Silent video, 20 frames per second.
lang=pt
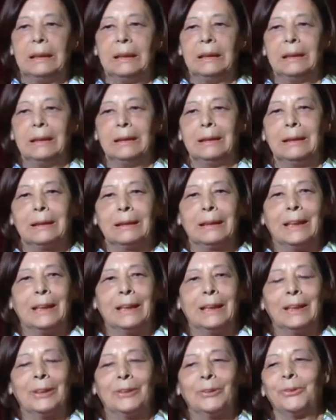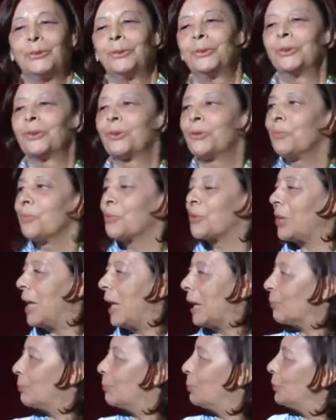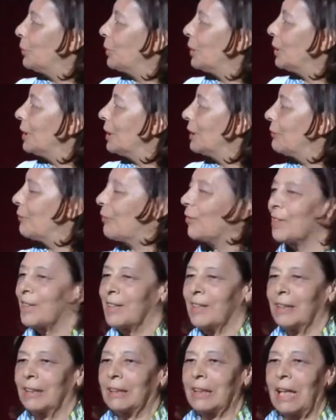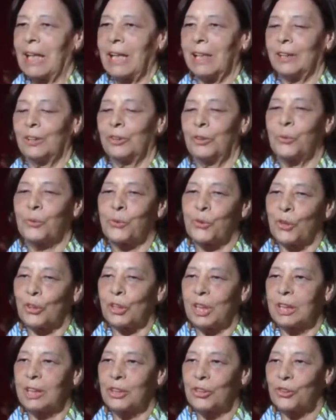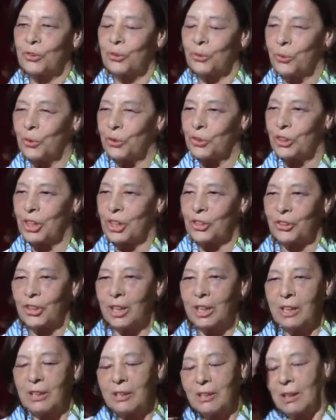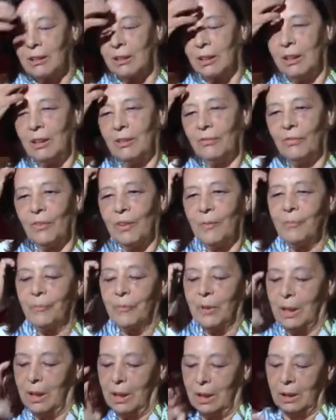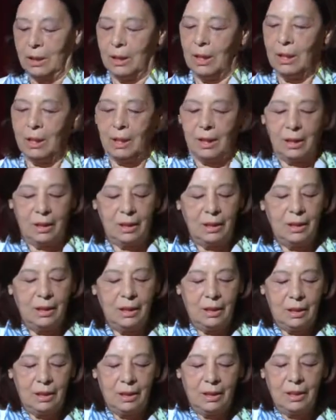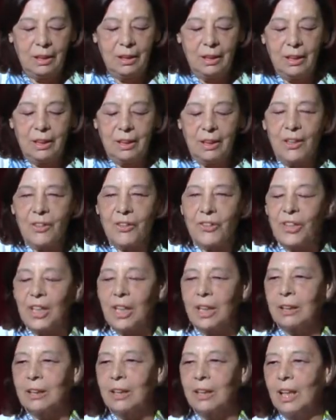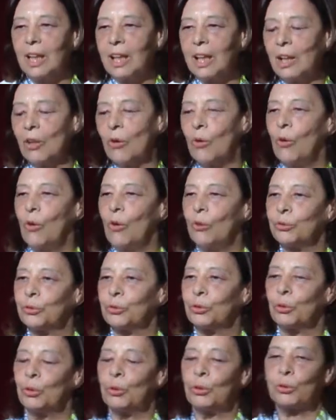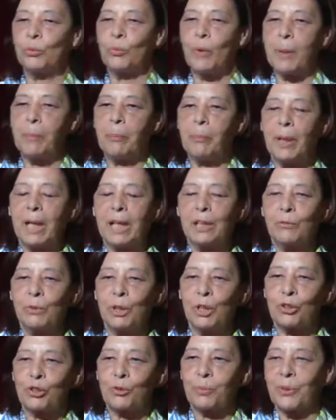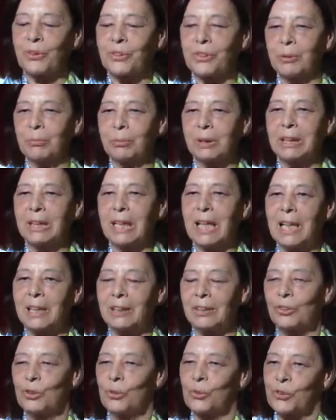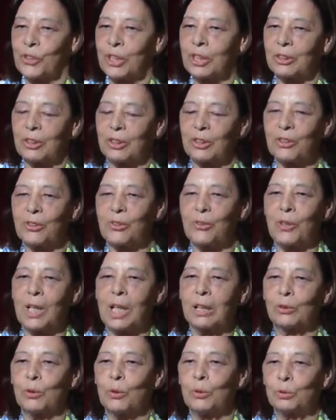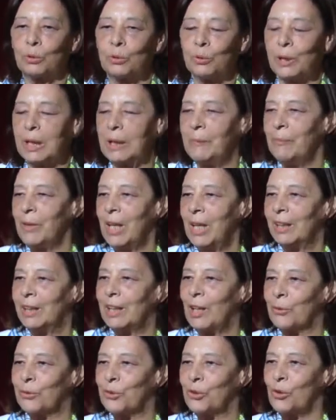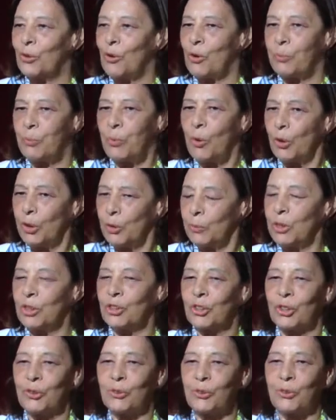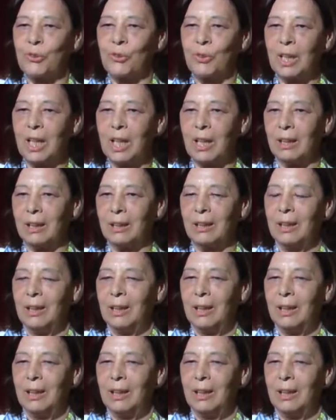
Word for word: Eh, quero começar por eh, felicitar os organizadores desta iniciativa e dizer que é com todo o empenho e responsabilidade que o Centro Nacional de Cultura dá o seu apoio institucional